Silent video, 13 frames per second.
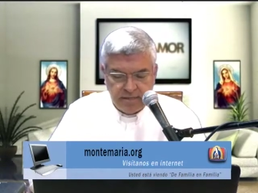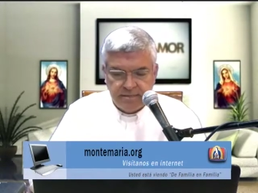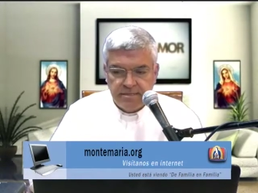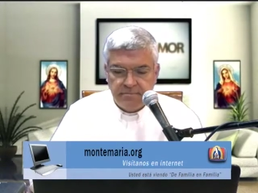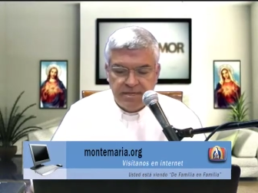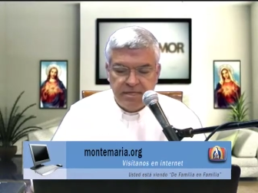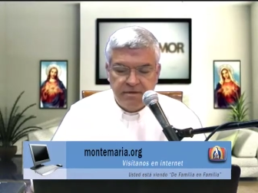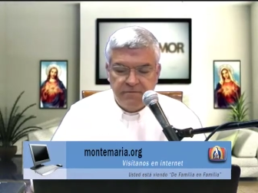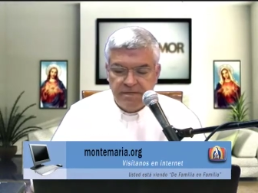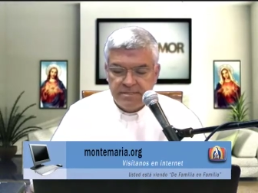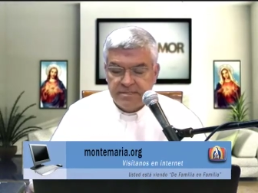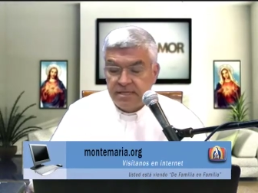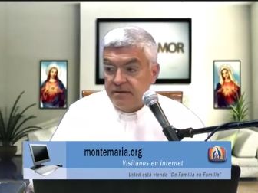se
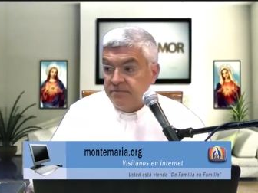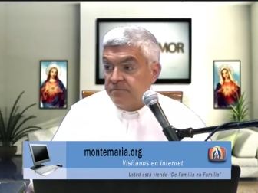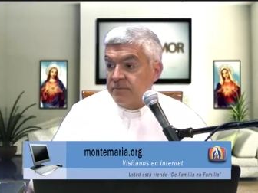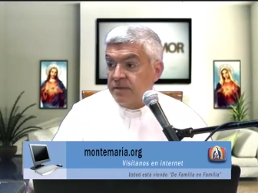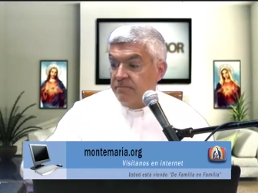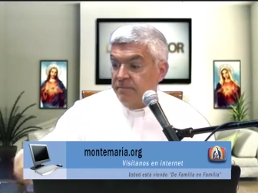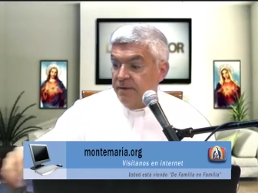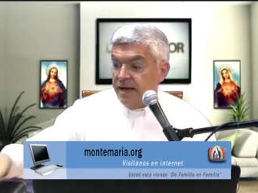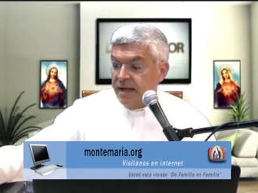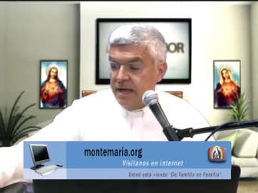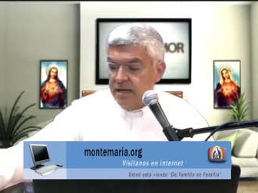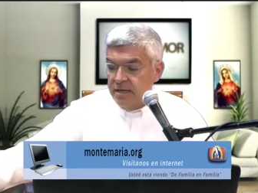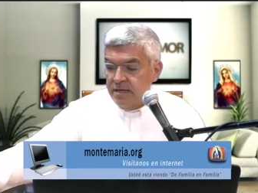manifieste
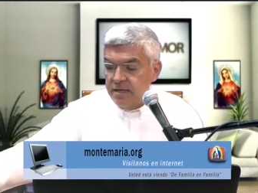para,